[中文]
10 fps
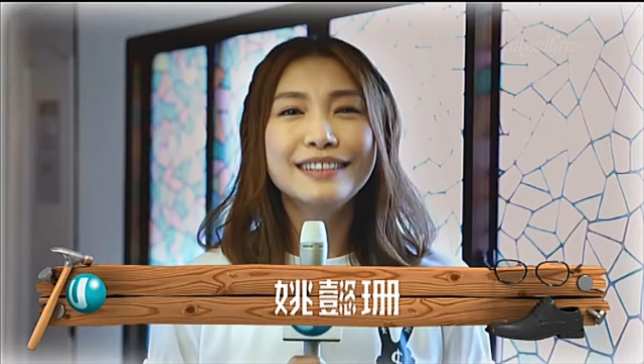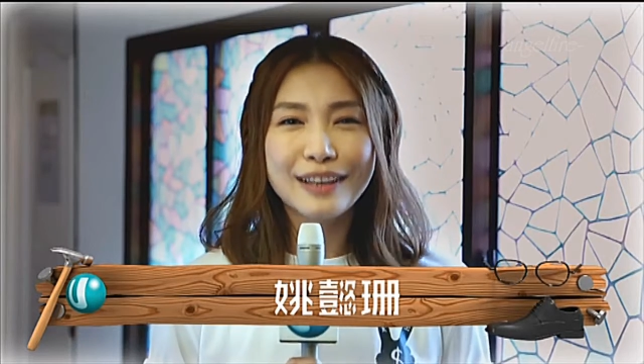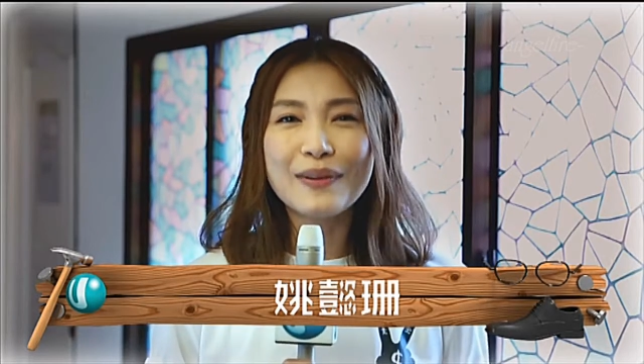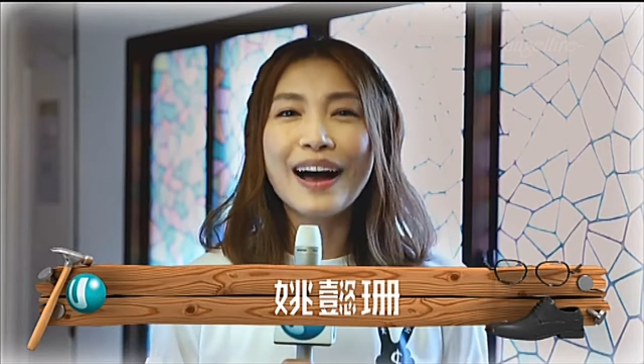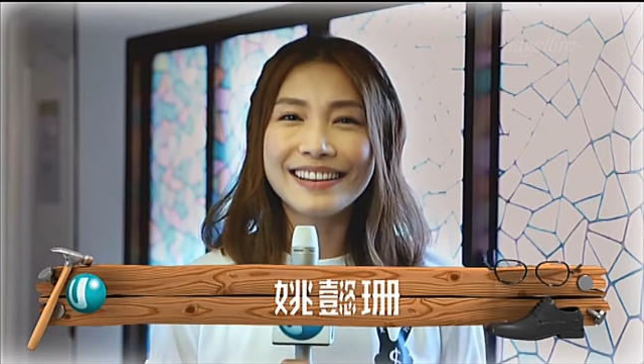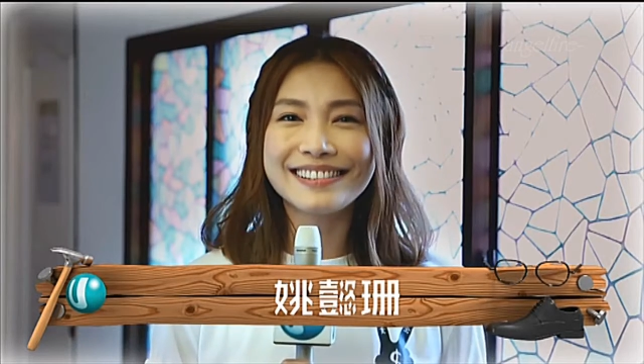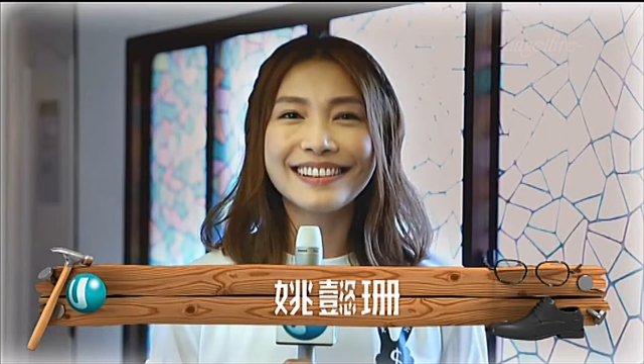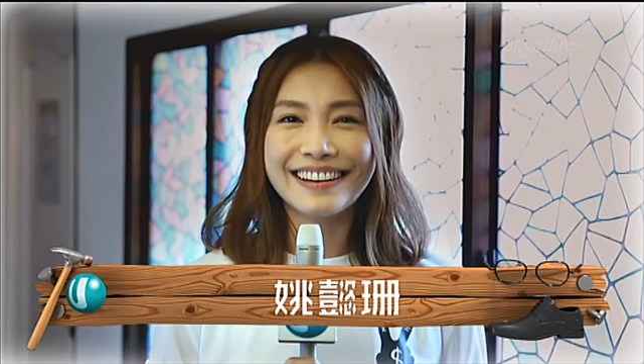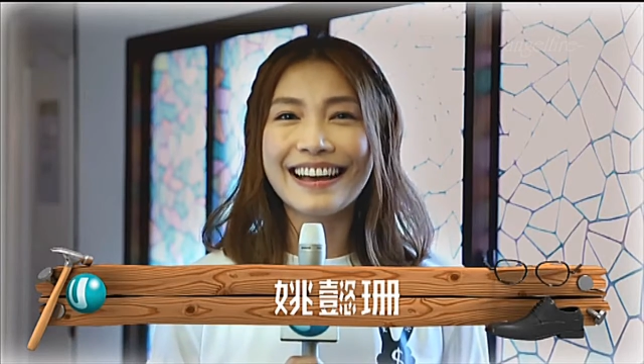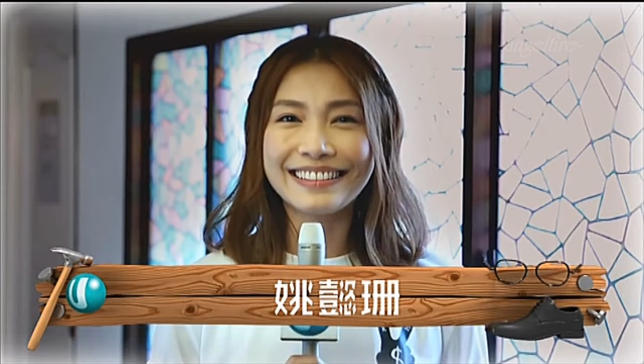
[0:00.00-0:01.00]
但我还是
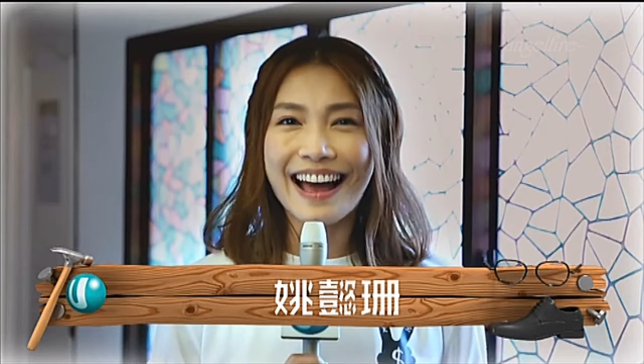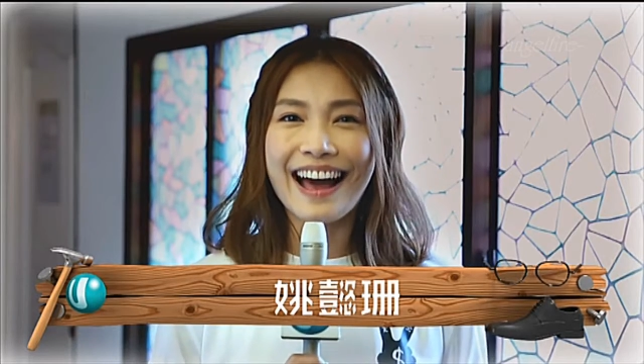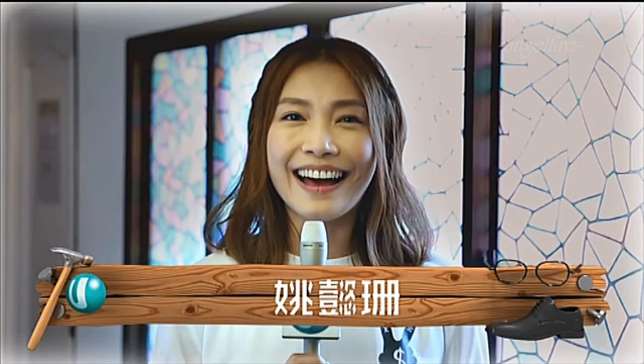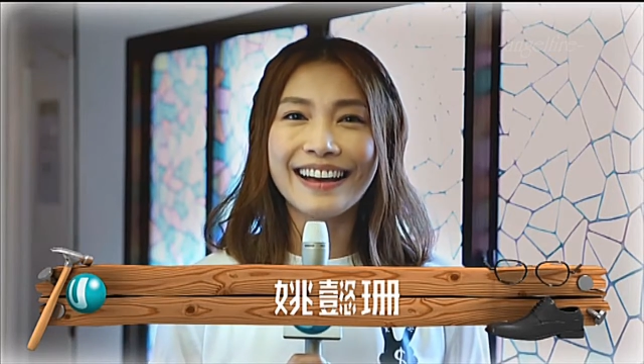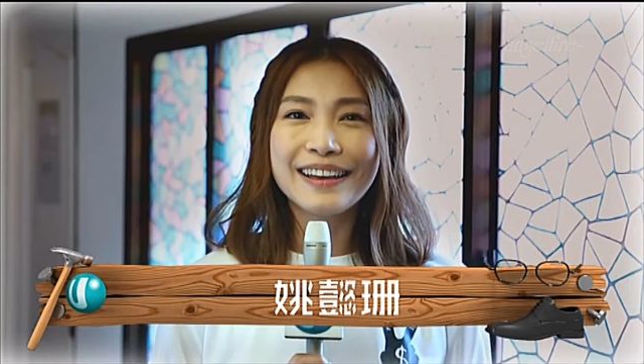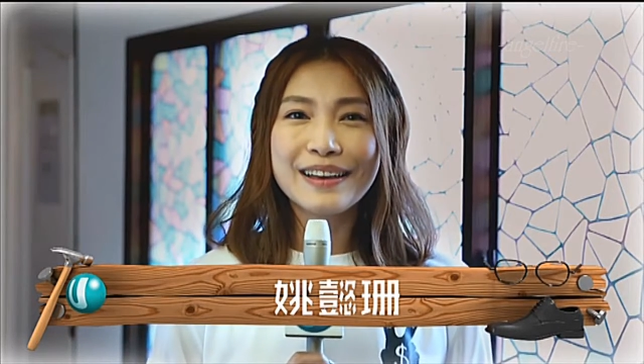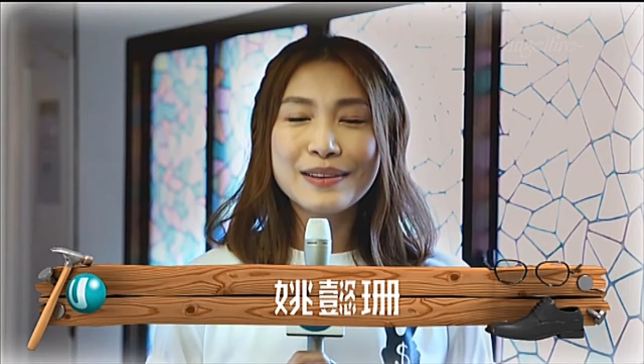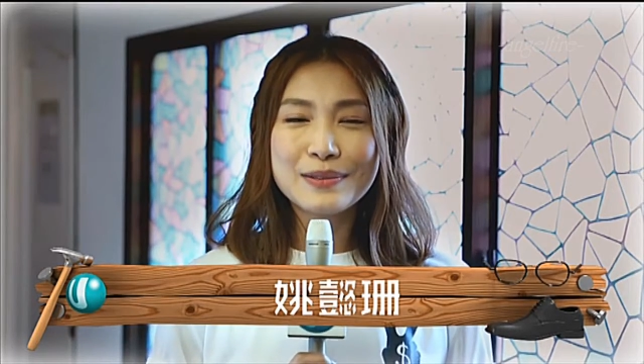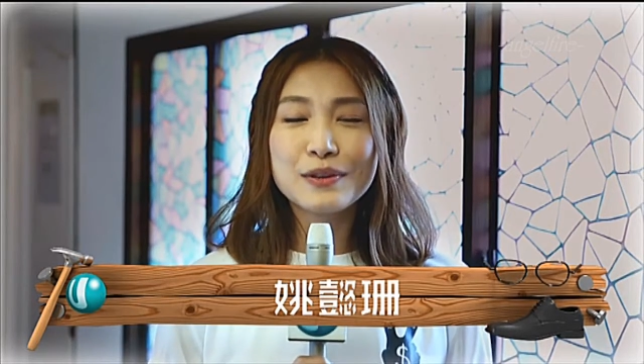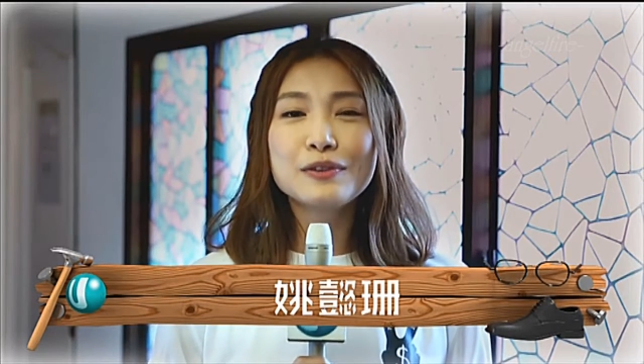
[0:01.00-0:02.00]
很爱他，
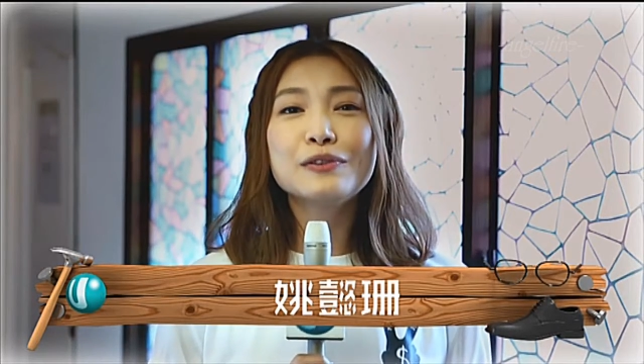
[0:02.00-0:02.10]
所以